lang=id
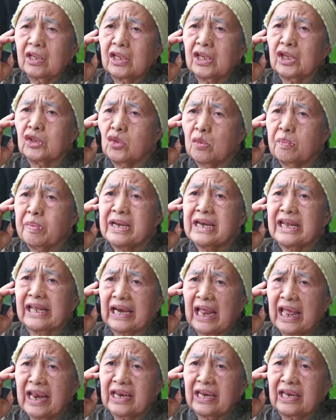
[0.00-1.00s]
Itu
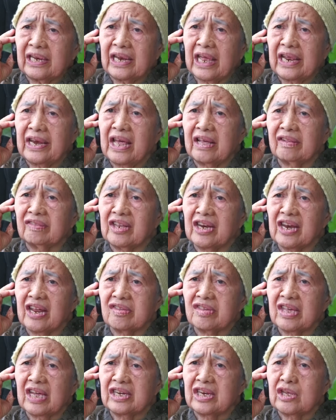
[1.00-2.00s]
beneran Dadang
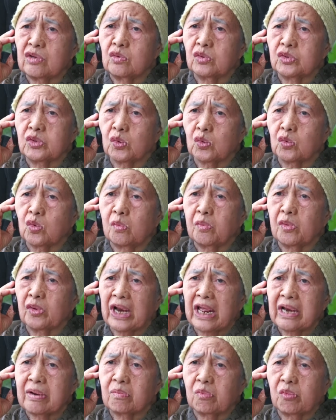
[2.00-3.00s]
tidak jadi gusur
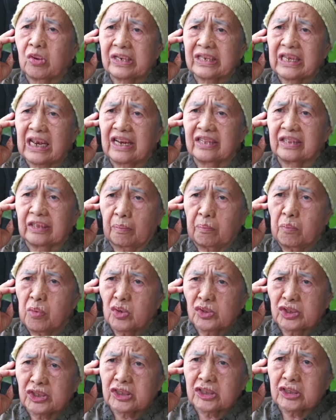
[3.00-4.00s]
kuburan buat jalan tembus.